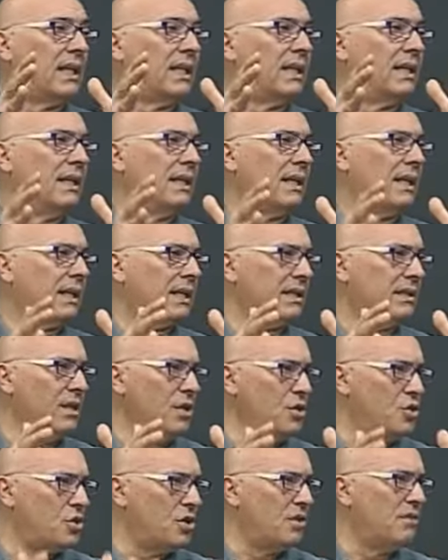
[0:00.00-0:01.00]
le
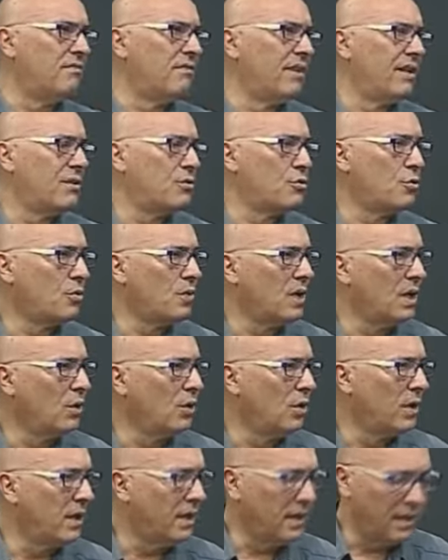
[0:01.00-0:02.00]
radici verso quello
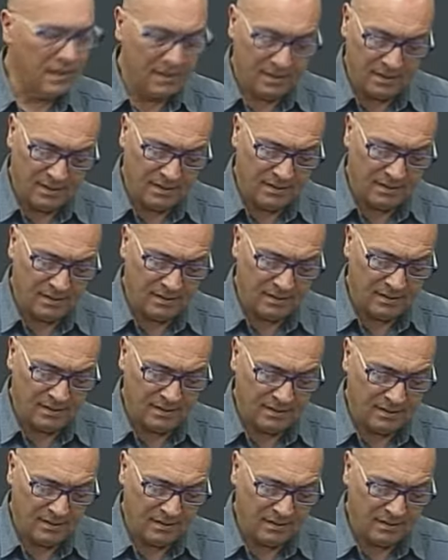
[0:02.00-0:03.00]
che
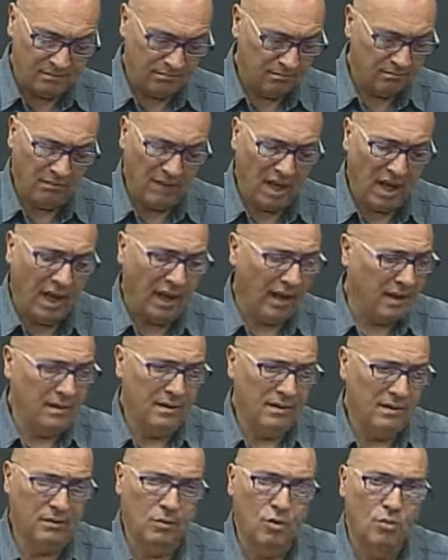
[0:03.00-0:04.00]
eh,
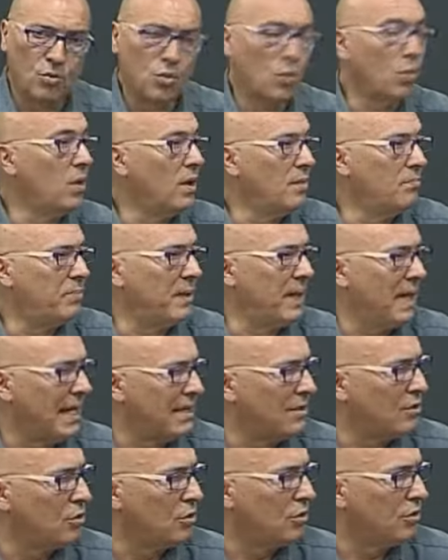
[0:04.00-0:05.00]
è comunque il
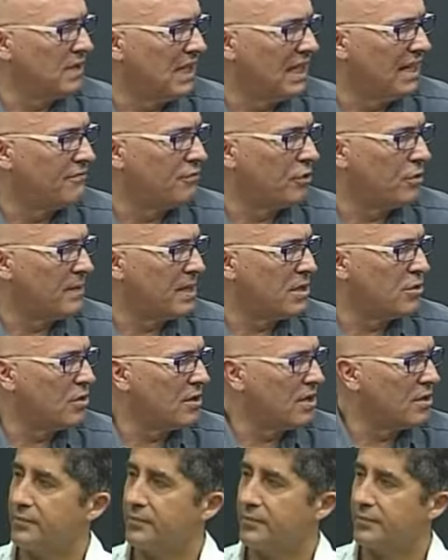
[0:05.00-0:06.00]
pilastro della formazione
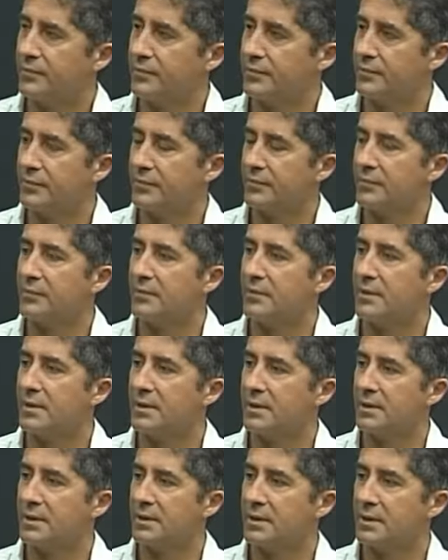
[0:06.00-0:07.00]
scolastica,
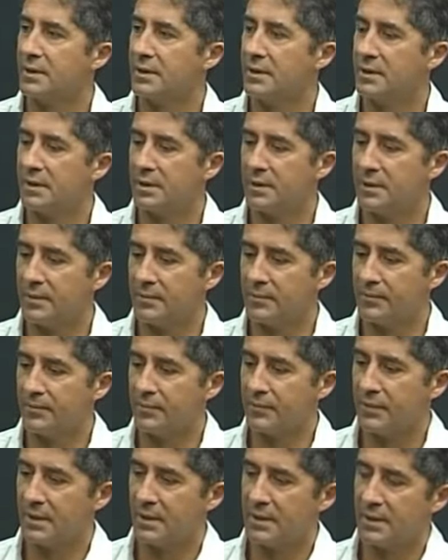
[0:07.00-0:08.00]
che però si
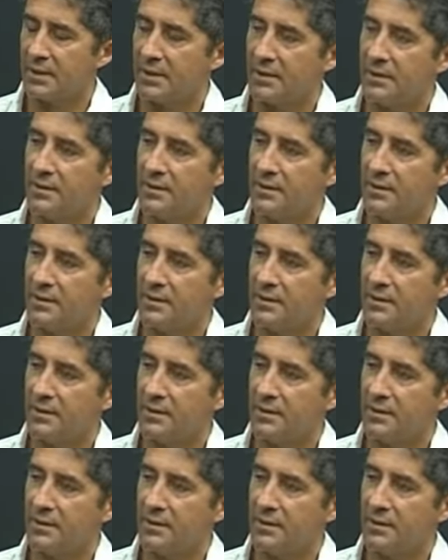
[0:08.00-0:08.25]
apre a